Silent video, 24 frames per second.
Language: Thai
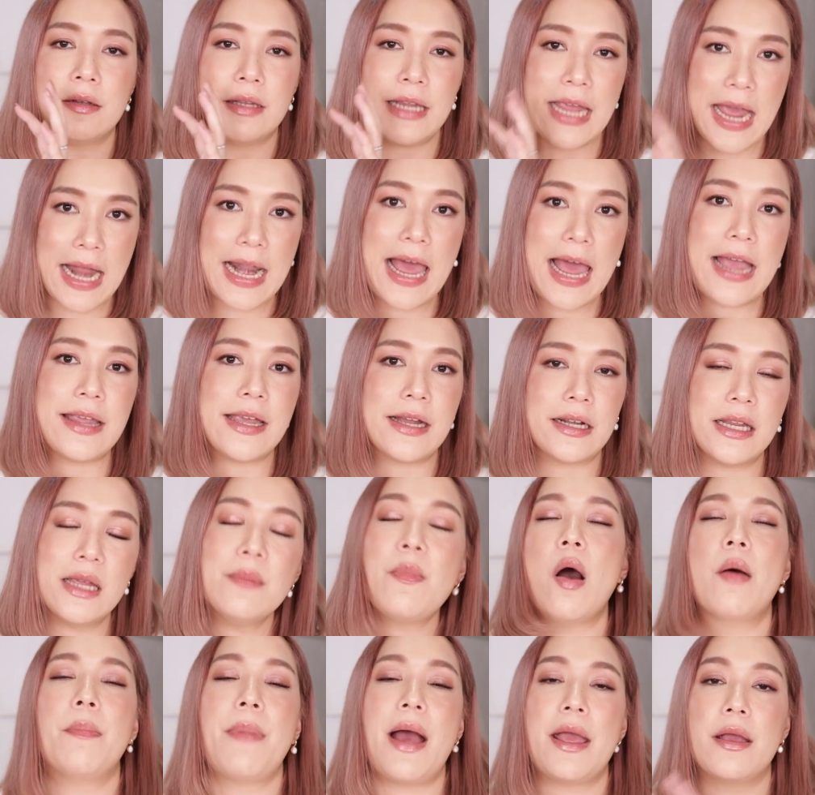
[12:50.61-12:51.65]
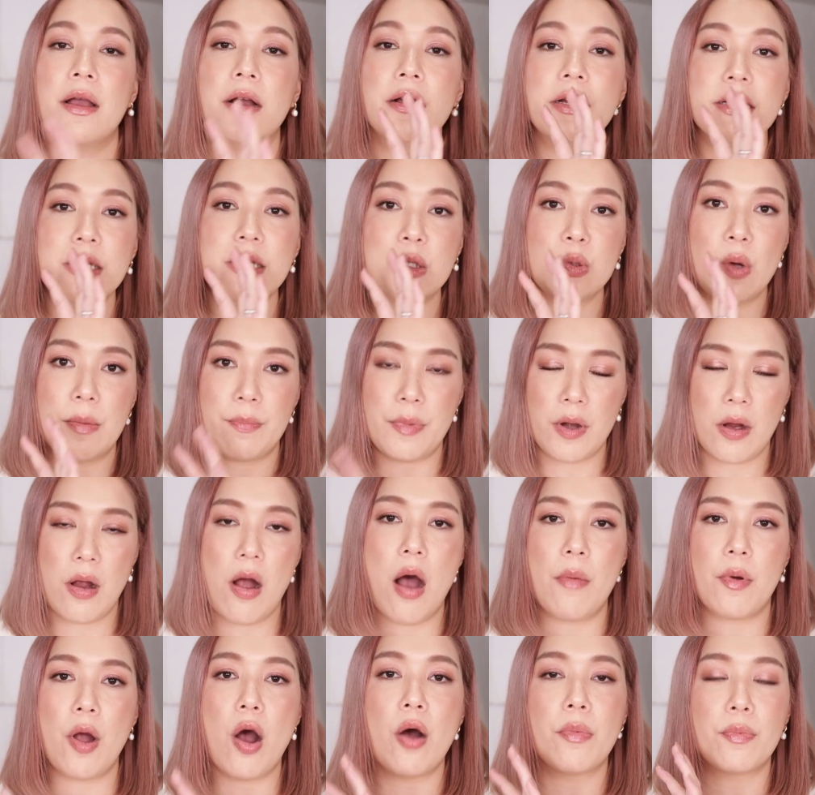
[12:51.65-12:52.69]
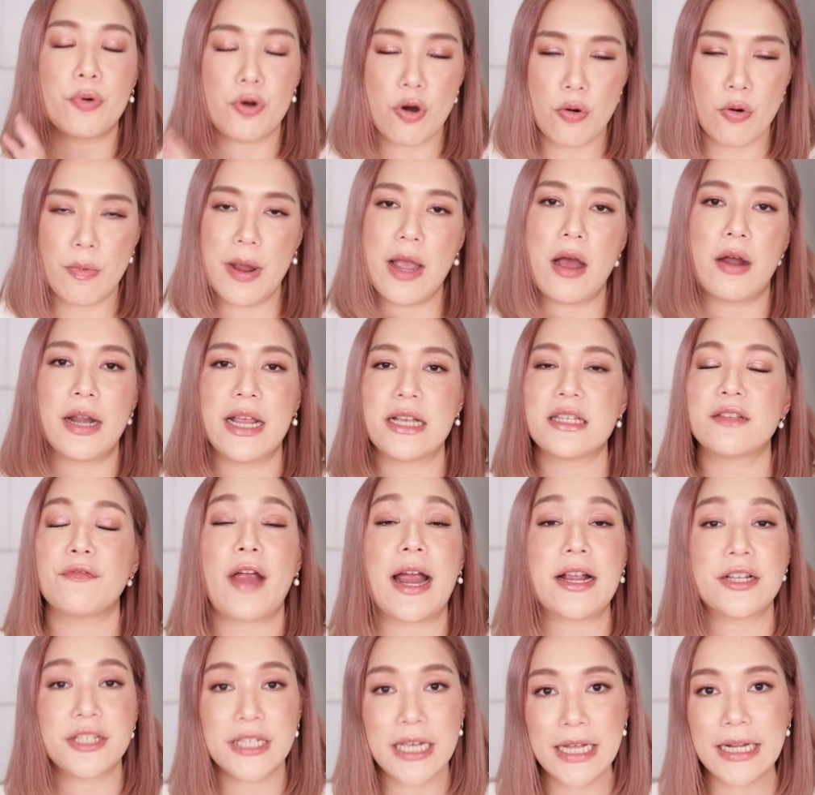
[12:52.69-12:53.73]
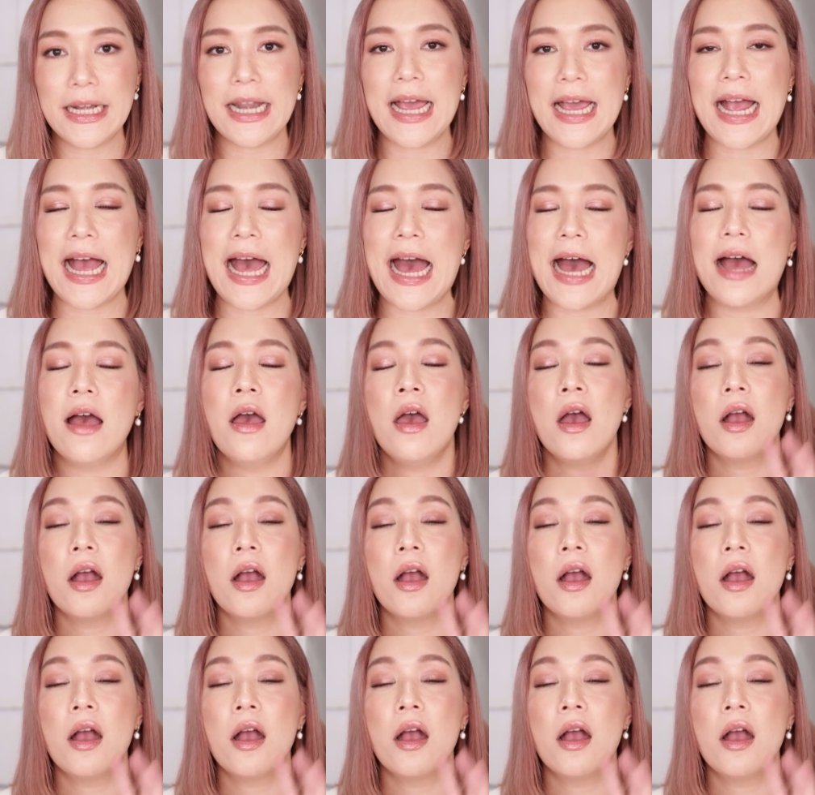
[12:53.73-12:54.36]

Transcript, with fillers: เนี่ยแหละ อย่างที่บอกไปก็คือส่วนประกอบของ probiotics fraction นะคะ